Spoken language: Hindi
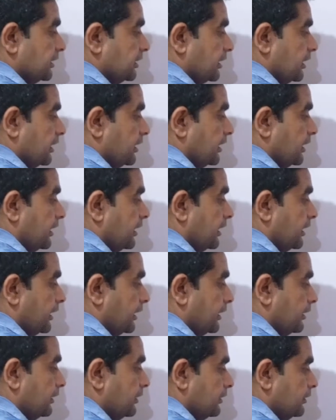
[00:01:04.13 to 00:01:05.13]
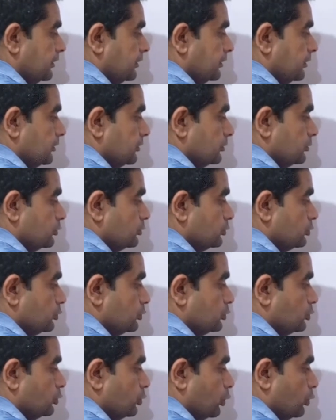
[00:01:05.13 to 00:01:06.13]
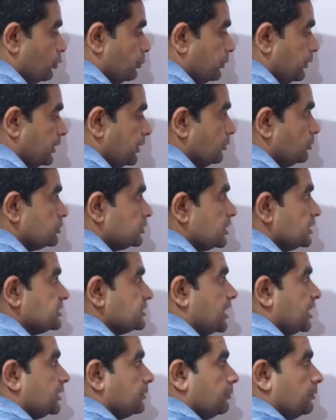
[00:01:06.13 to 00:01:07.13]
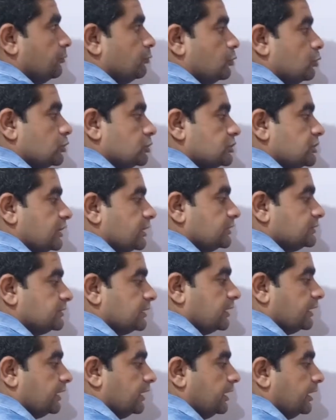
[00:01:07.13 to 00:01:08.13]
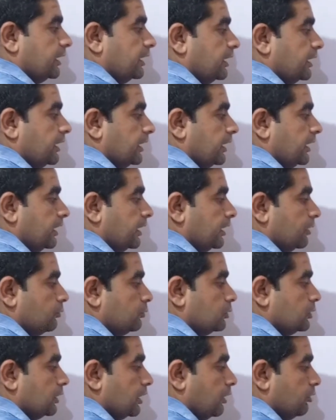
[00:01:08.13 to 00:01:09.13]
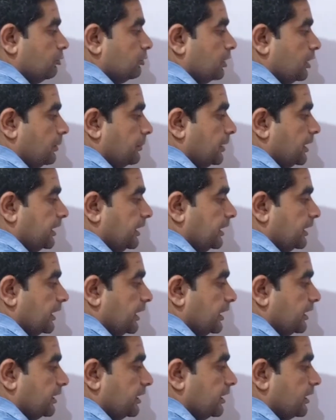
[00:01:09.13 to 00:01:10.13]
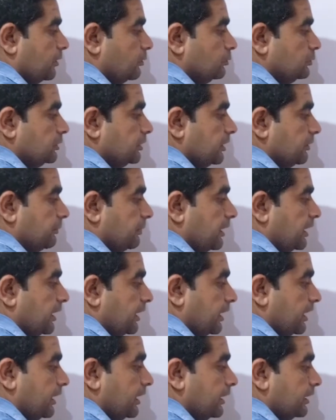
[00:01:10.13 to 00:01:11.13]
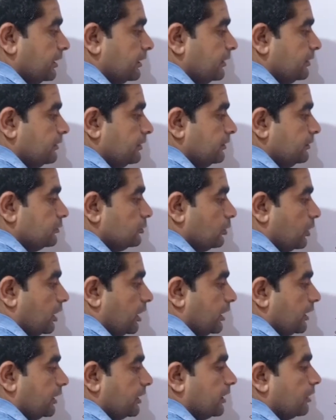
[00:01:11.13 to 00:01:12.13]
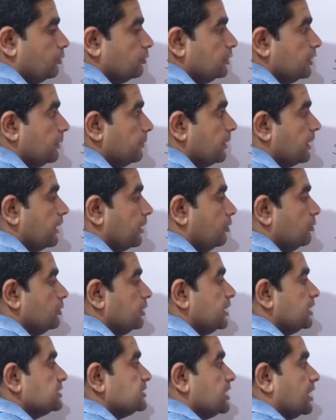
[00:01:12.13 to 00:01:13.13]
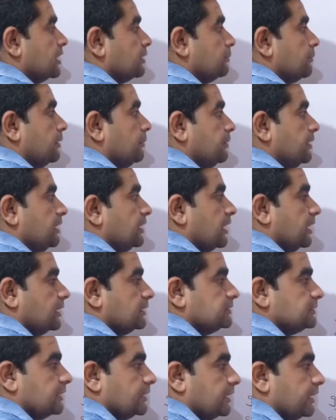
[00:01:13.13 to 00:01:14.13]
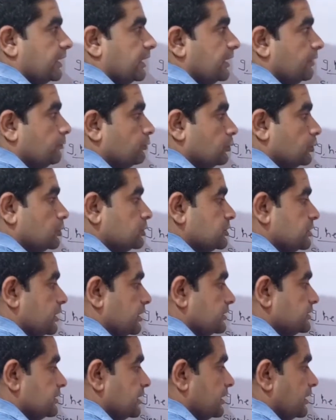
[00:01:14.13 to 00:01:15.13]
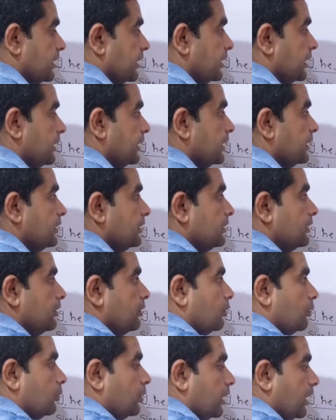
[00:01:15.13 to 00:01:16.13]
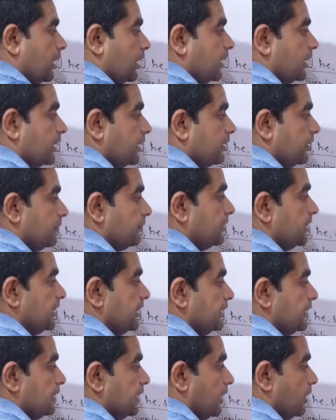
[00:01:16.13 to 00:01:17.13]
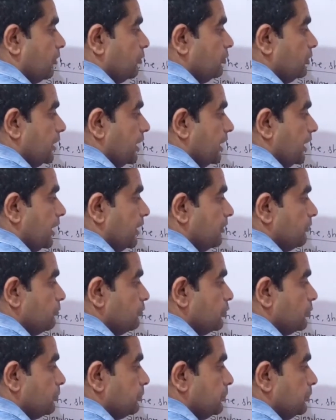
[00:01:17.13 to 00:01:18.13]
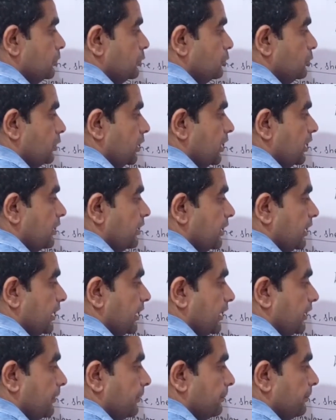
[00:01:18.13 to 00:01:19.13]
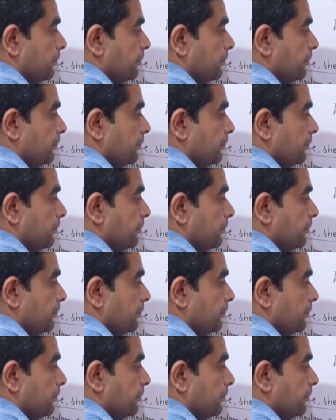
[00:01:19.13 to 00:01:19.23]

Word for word: सिंगलर है तो फिर उसके साथ में वोज लग जाना है अगर वो नाउन हमारी अनकाउंटेबल है तो अनकाउंटेबल नाउन के साथ में भी क्या लग जाना है वोज लग जाना है और अगर हमारी नाउन है वो प्लूरल है